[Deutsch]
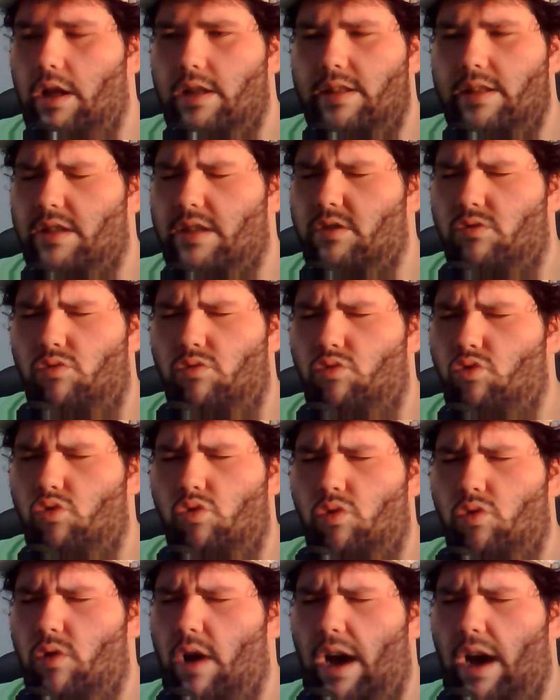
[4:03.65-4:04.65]
dass
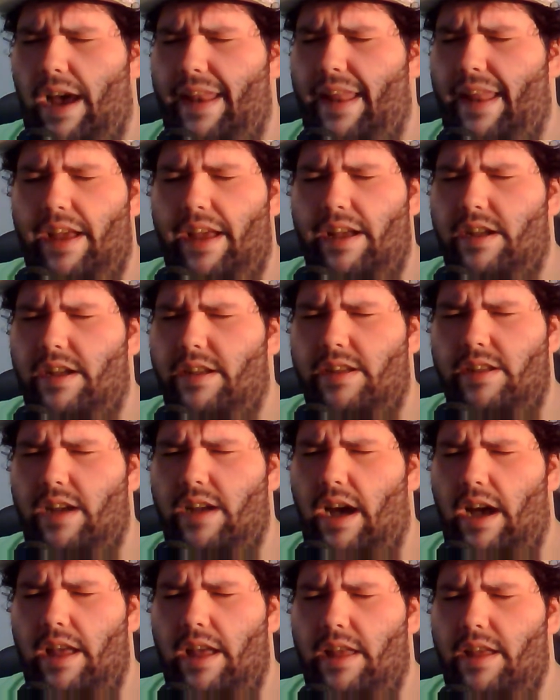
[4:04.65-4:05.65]
du an der,
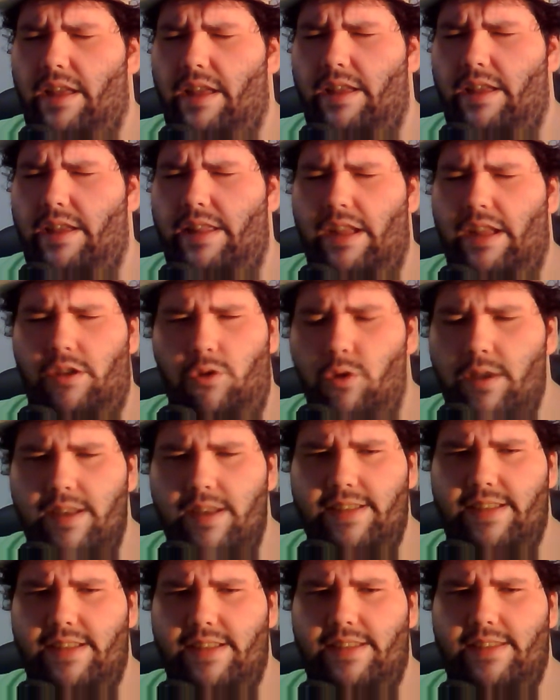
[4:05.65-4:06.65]
in der Küche
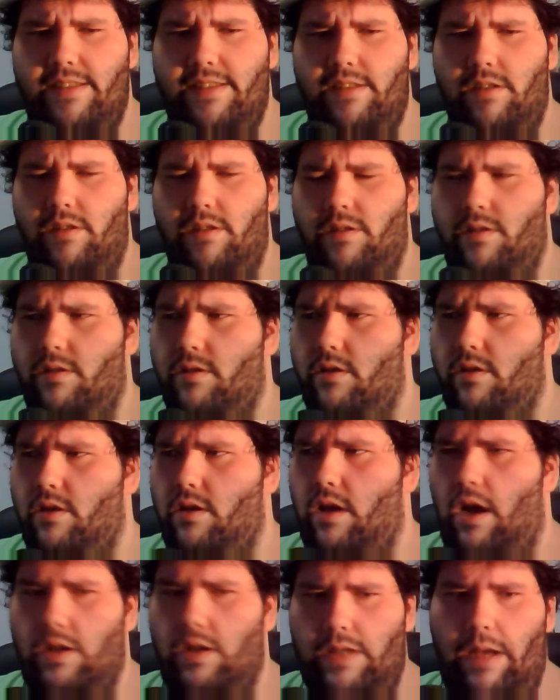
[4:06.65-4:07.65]
sitzt,
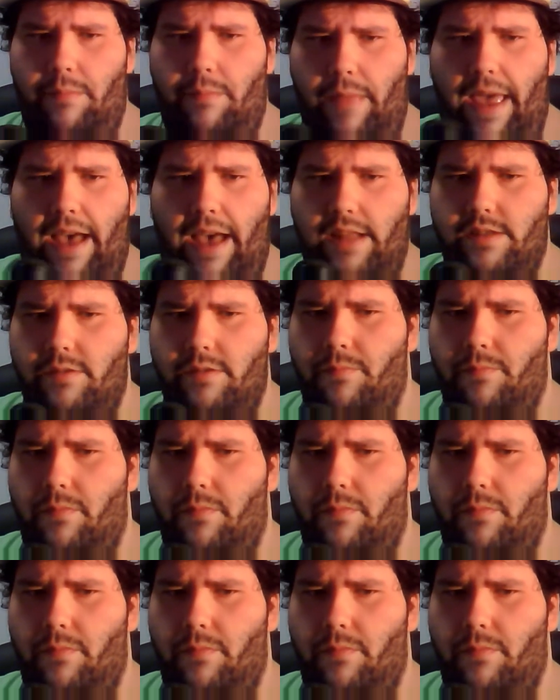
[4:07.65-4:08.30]
also am Herd,